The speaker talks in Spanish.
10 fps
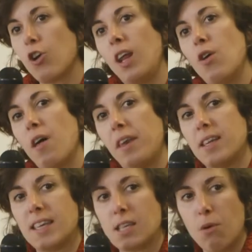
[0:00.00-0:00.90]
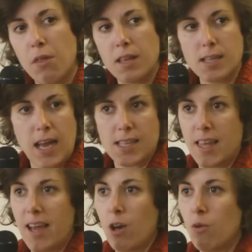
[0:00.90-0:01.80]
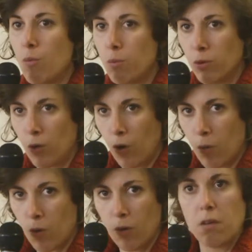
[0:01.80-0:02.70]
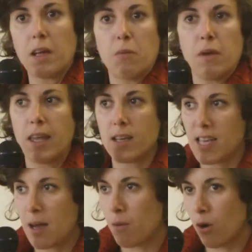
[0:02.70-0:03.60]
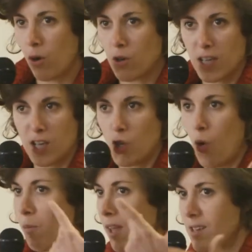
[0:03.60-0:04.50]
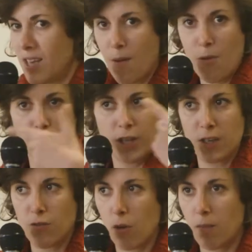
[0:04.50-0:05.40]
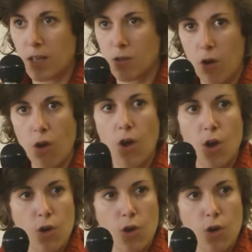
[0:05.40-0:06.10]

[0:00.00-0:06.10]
recorrido hacen estas voces hasta llegar a un punto en común, que bien sea por consenso, bien sea por otras formas, ¿no?